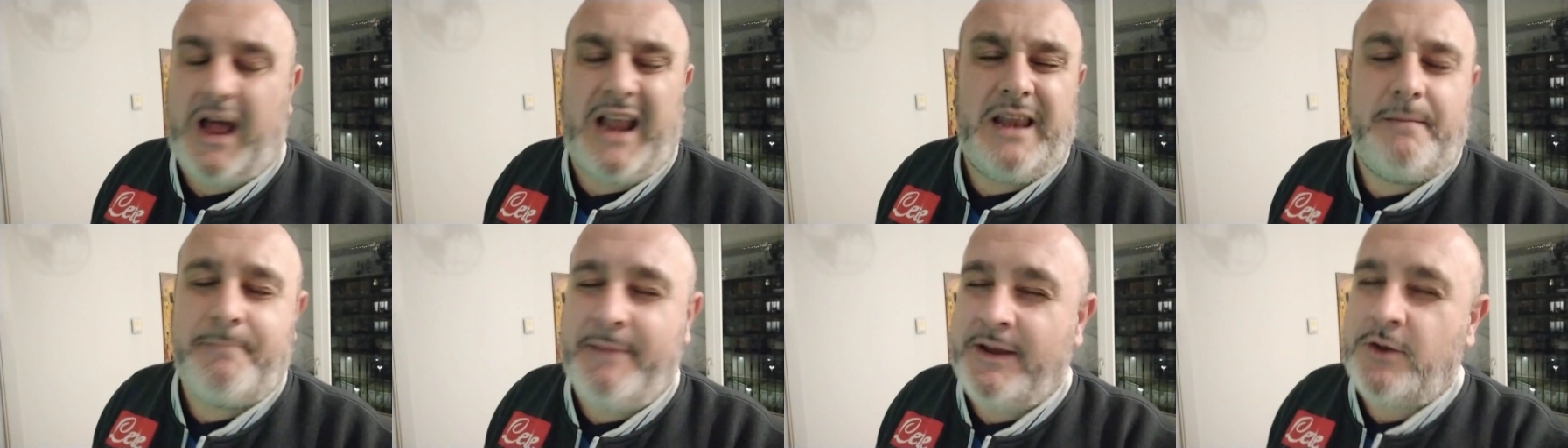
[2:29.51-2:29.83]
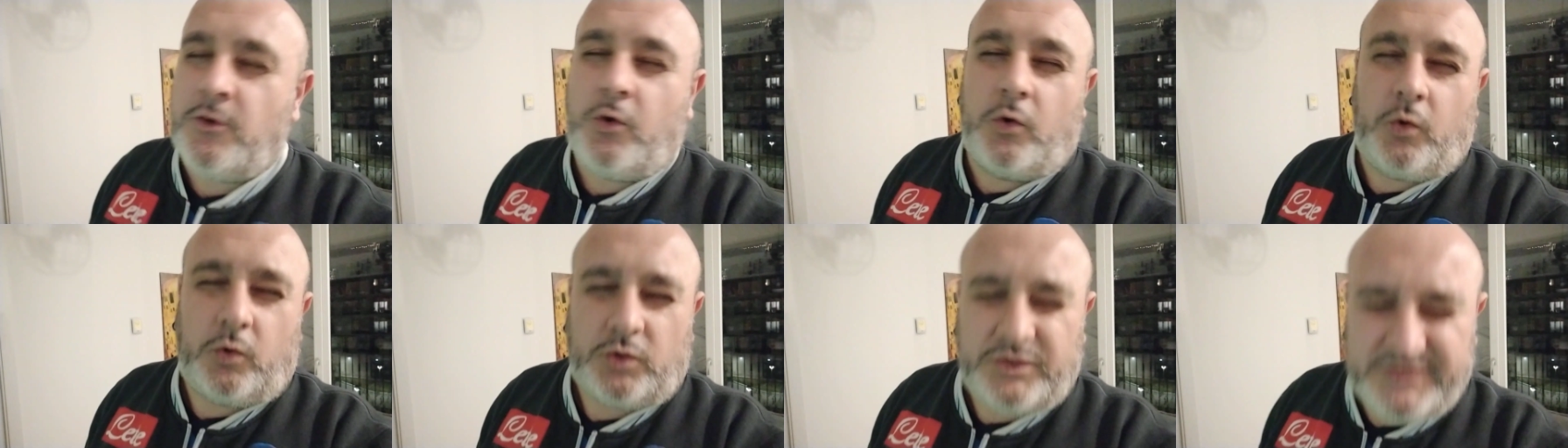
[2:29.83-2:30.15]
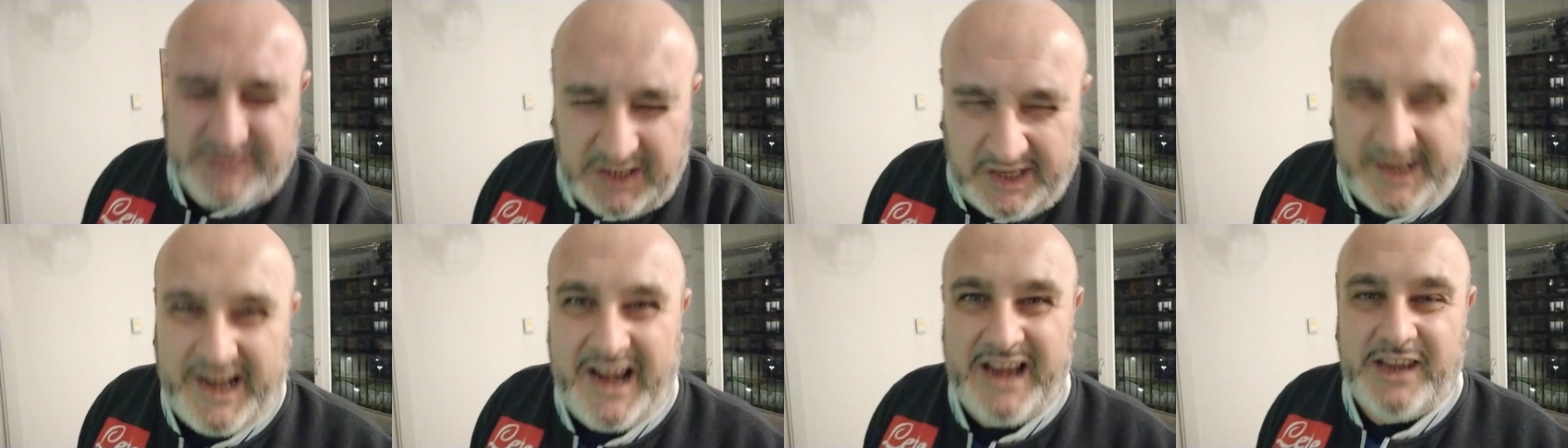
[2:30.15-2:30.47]
almeno
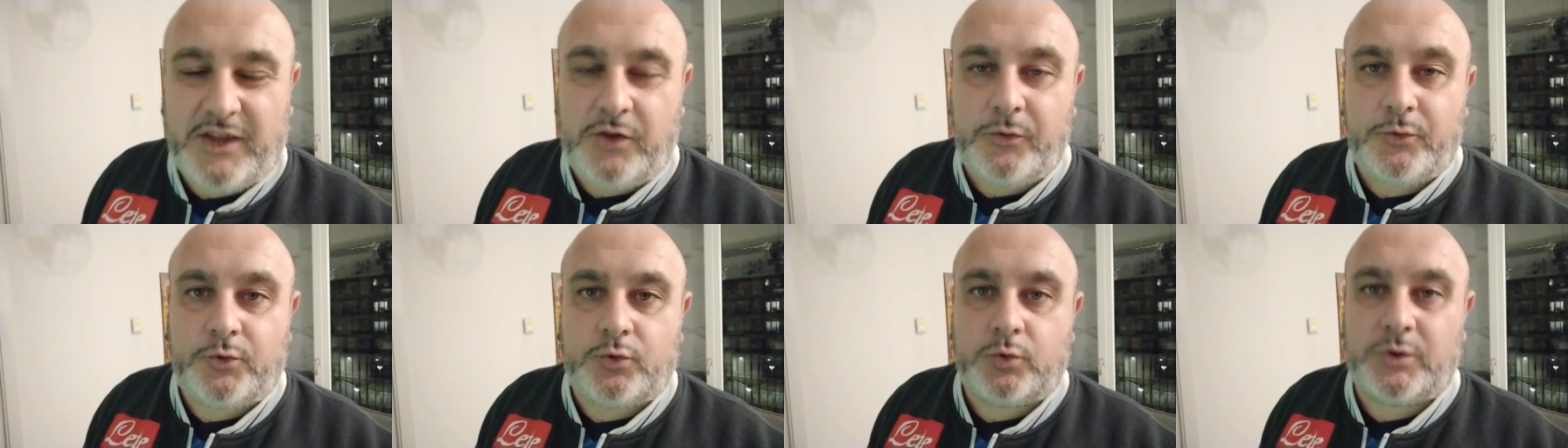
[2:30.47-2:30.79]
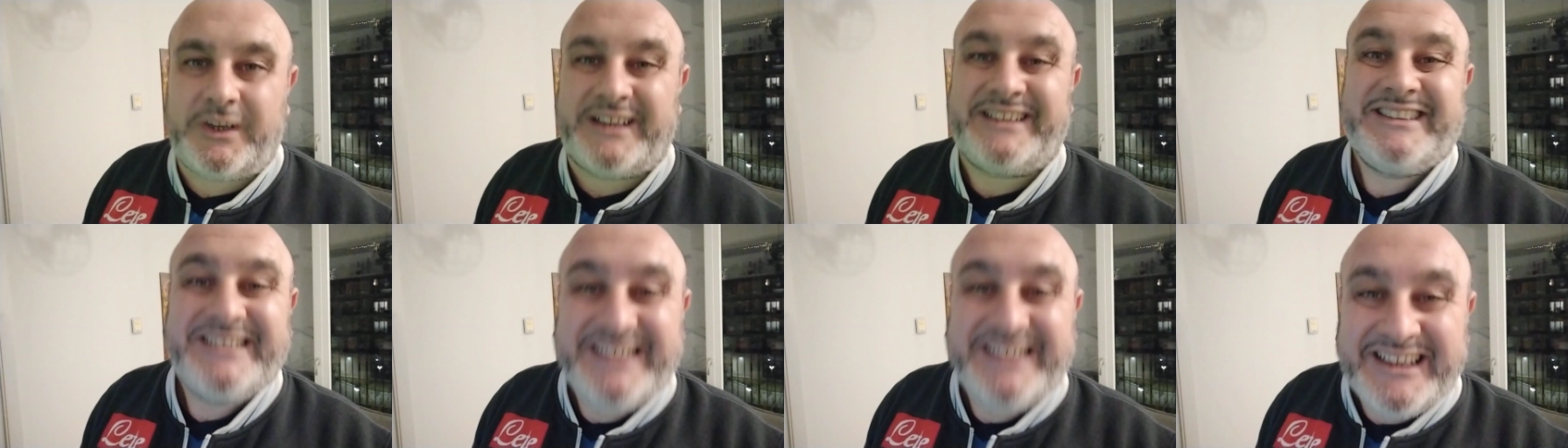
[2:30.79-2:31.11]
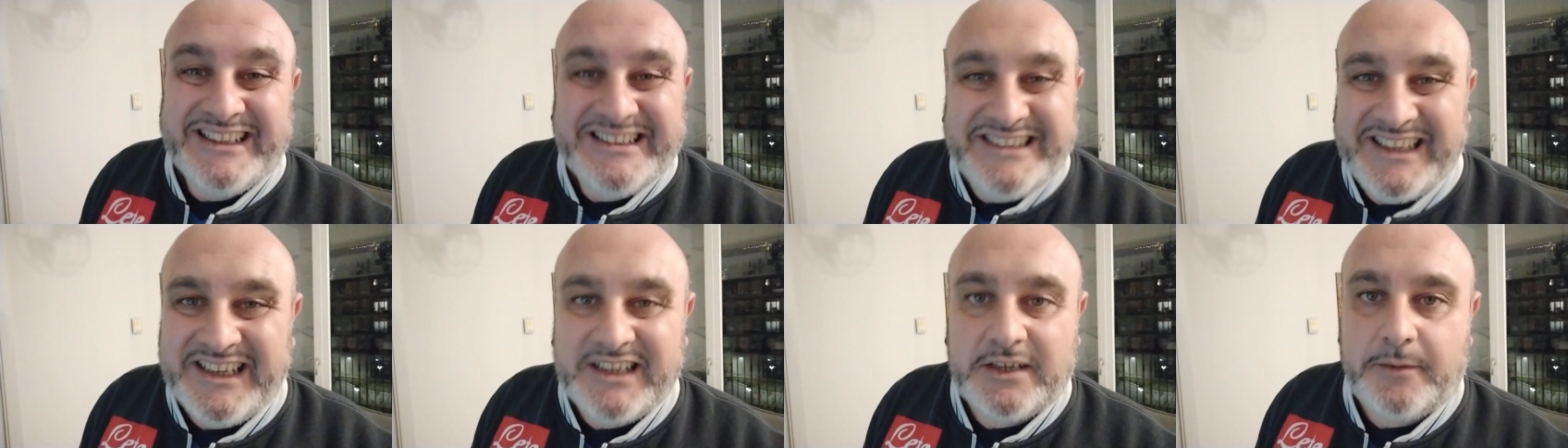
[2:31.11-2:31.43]
tre chiusure
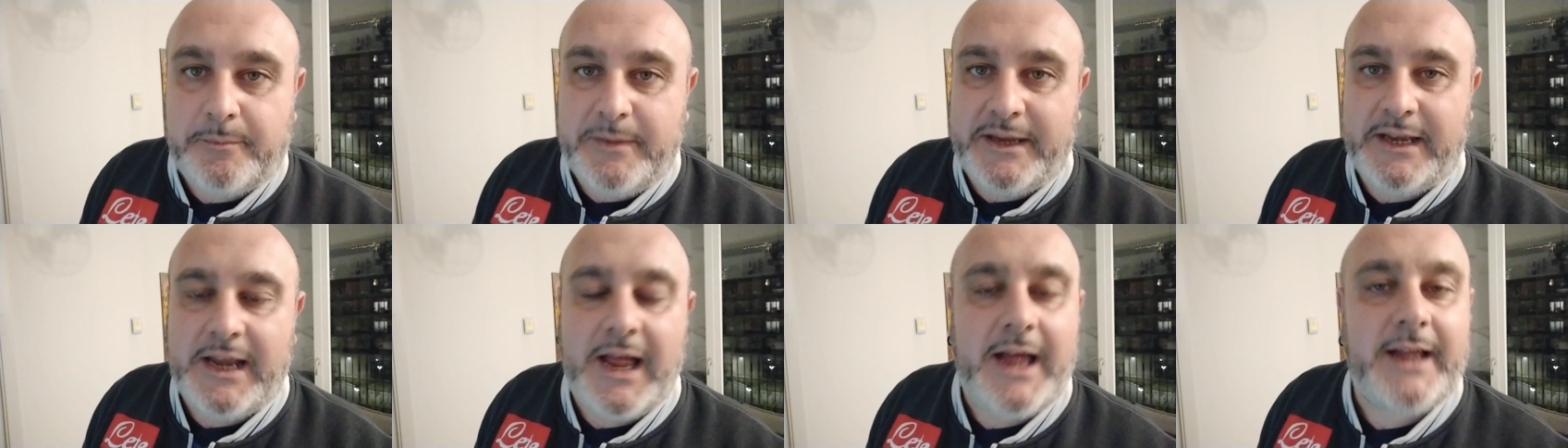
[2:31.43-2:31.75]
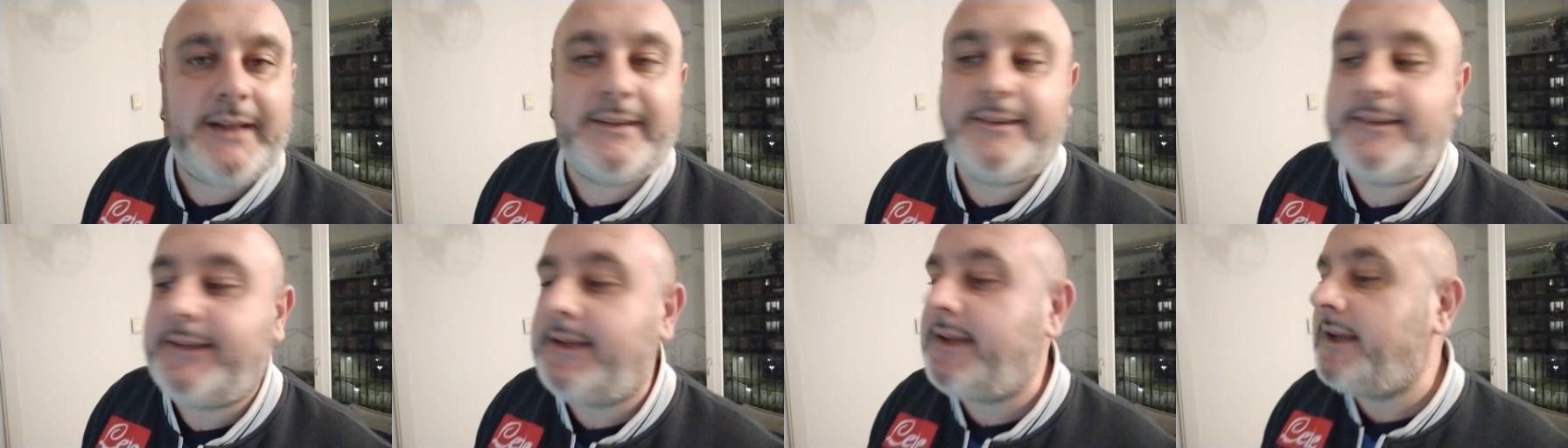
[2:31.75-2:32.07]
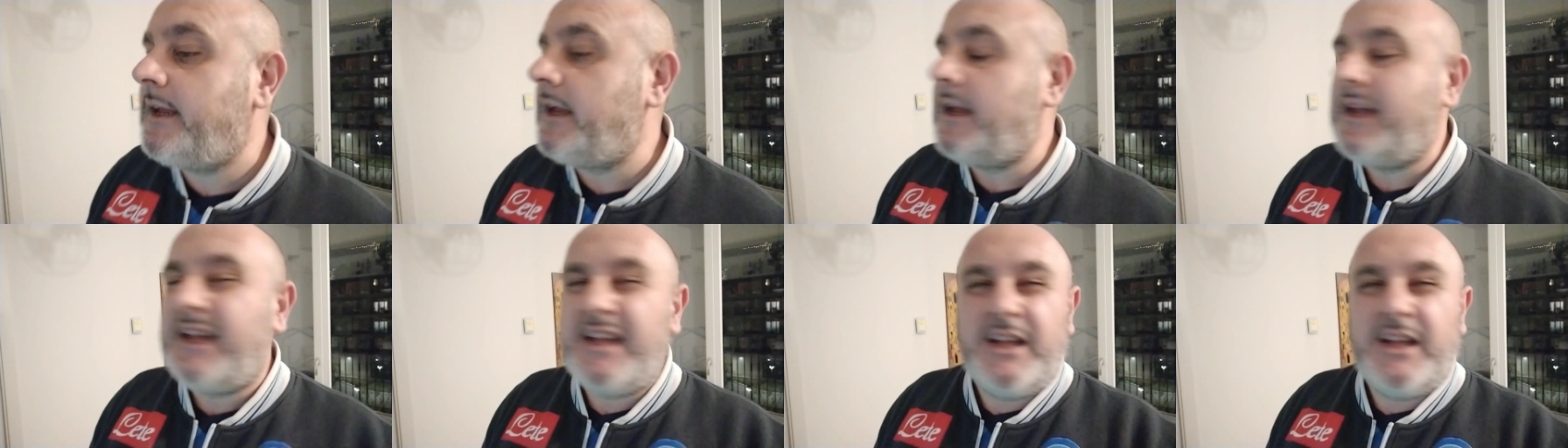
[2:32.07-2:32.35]
determinanti